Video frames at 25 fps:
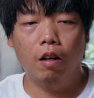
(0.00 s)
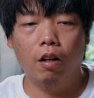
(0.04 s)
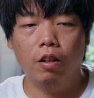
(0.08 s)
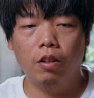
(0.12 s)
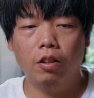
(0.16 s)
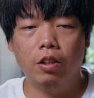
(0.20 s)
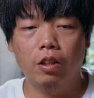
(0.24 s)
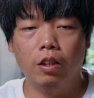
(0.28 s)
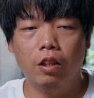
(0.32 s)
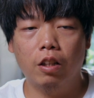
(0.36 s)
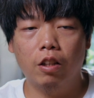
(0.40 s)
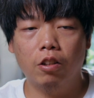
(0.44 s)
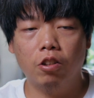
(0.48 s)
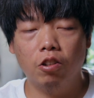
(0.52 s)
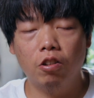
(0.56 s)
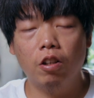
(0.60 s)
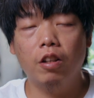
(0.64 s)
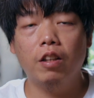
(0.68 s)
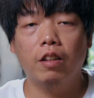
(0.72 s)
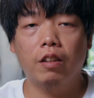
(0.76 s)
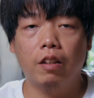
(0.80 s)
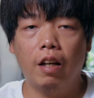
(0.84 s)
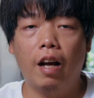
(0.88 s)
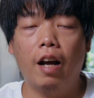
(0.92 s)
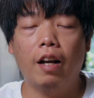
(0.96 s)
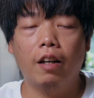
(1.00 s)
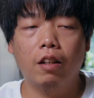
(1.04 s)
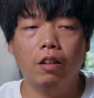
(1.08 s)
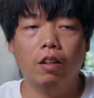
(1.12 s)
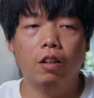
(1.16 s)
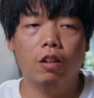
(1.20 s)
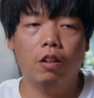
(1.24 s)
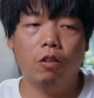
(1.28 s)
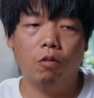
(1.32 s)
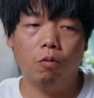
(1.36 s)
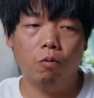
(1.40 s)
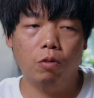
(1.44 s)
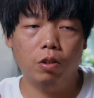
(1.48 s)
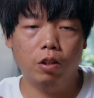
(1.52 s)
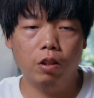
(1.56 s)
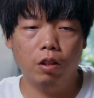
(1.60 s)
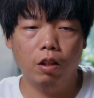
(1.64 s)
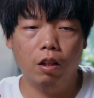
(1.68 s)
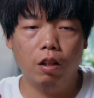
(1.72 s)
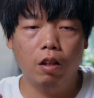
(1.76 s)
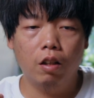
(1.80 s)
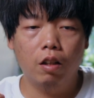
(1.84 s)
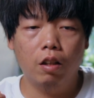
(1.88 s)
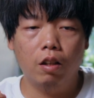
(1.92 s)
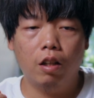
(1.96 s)
呃一些摄影的 editing 的东
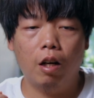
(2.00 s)
西。